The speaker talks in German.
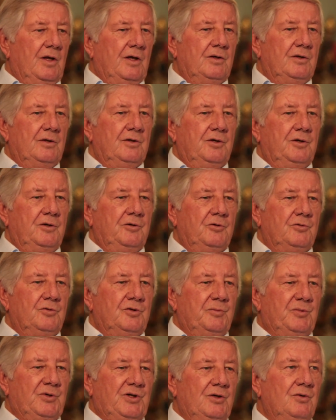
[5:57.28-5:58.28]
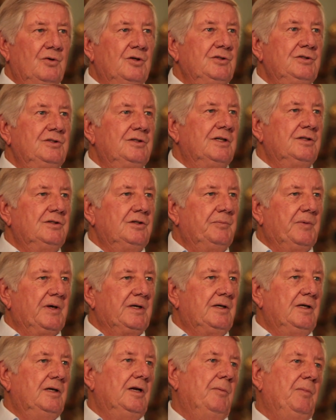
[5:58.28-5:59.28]
Äh, und die Bedingung ist, dass ich bei
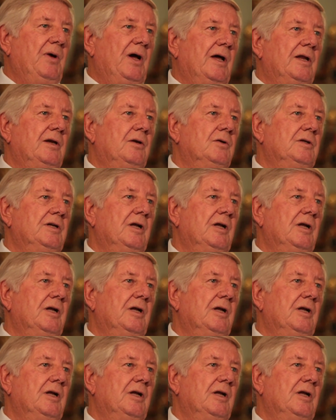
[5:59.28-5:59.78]
jeder Behandlung